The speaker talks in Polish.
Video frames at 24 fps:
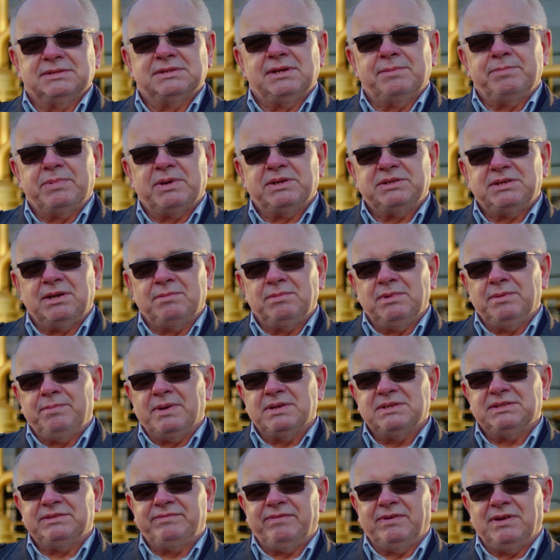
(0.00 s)
Zapraszamy
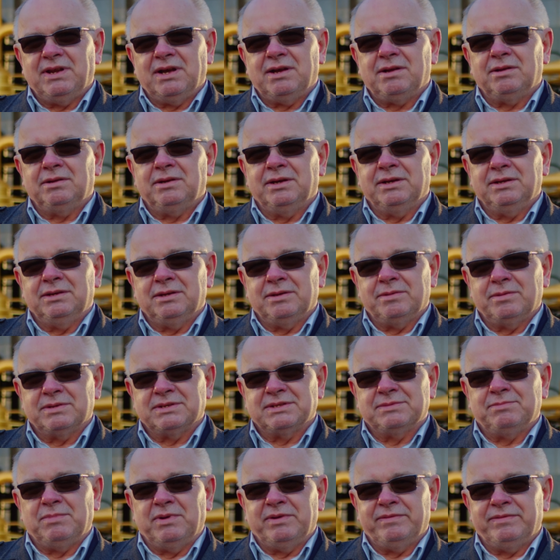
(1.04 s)
Państwa na kolejną
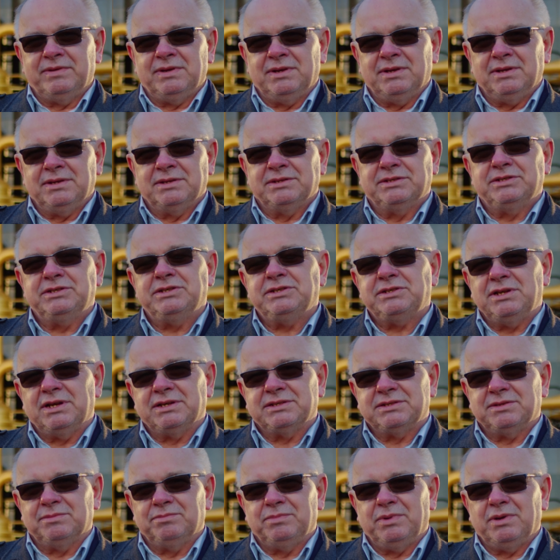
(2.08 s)
rozmowę. Dziś
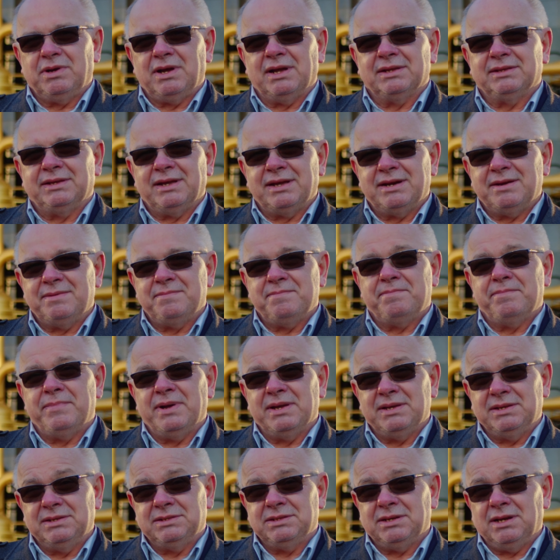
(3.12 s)
naszym bohaterem
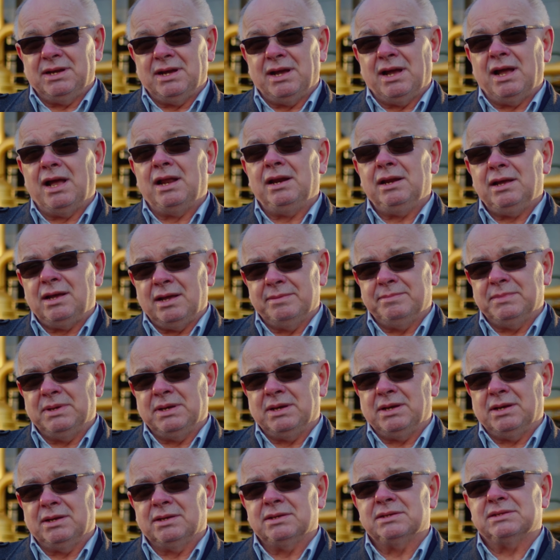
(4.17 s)
będzie
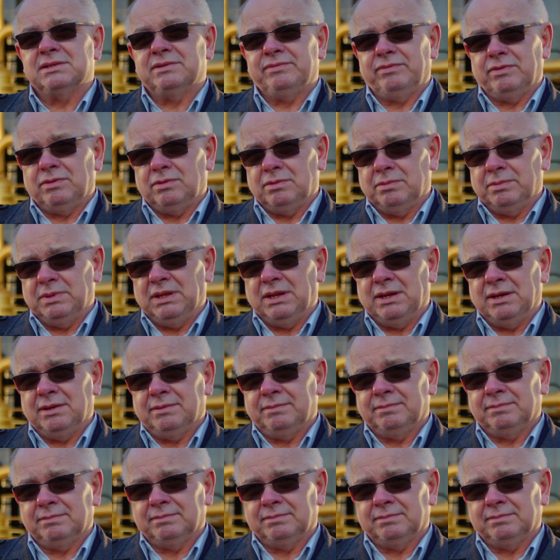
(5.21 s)
alchemik z Wołomina.